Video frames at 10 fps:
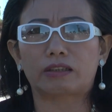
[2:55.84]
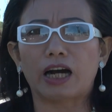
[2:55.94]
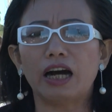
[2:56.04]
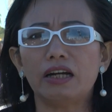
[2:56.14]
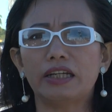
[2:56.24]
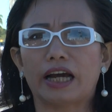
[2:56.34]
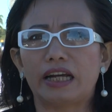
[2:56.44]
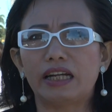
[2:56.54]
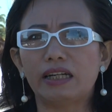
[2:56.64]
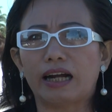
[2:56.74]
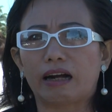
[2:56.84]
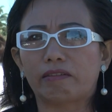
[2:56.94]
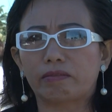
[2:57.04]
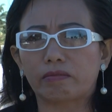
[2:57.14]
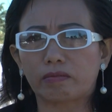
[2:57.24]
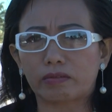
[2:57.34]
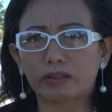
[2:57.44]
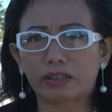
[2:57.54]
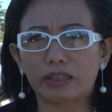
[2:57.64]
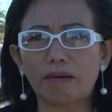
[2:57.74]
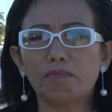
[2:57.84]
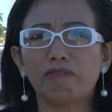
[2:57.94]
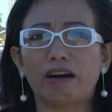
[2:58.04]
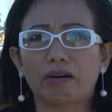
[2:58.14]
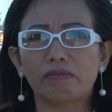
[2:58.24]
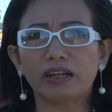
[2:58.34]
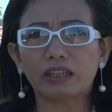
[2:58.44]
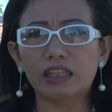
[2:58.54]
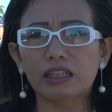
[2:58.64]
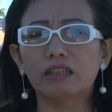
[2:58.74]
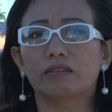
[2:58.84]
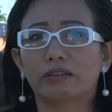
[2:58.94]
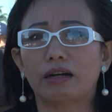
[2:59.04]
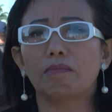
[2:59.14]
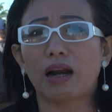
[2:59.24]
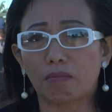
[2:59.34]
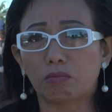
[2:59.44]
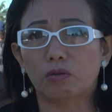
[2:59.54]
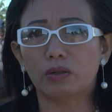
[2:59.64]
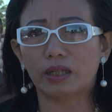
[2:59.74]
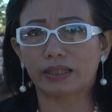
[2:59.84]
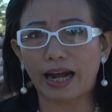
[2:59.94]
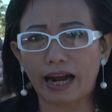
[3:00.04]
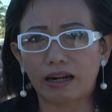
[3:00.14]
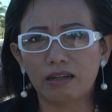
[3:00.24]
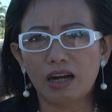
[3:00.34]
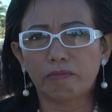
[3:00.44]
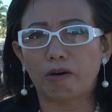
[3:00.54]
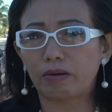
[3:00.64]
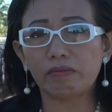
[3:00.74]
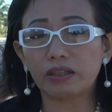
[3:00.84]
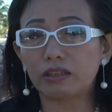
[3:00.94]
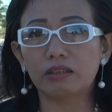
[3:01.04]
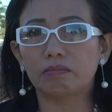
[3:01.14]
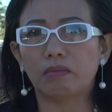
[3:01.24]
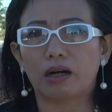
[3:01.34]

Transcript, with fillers: khơi dậy là đâm vào cái vết thương trong lòng của người ta một cái vết thương